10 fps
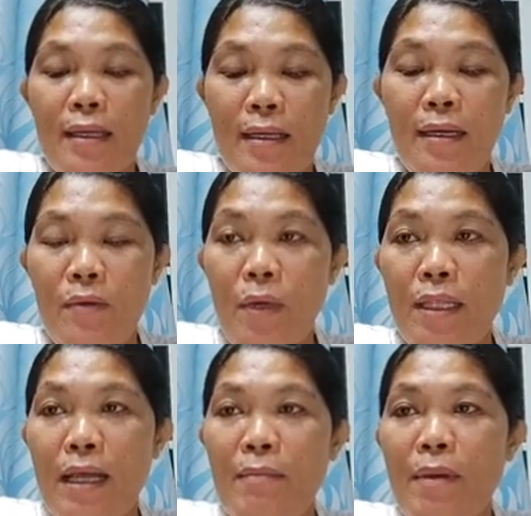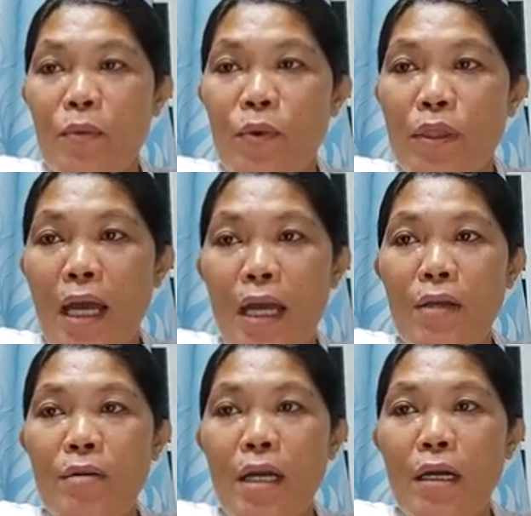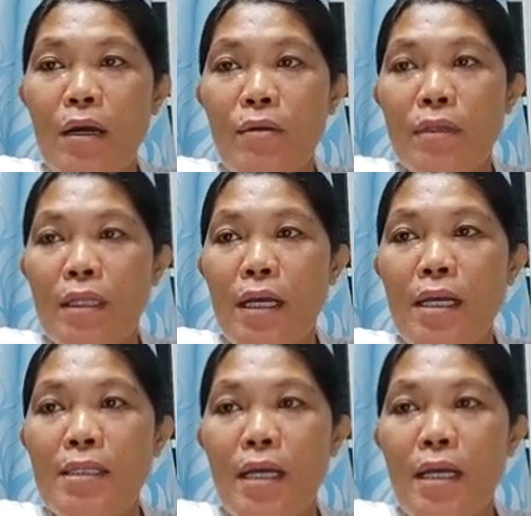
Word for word: Ayan, wait lamang po tayo ng kaunti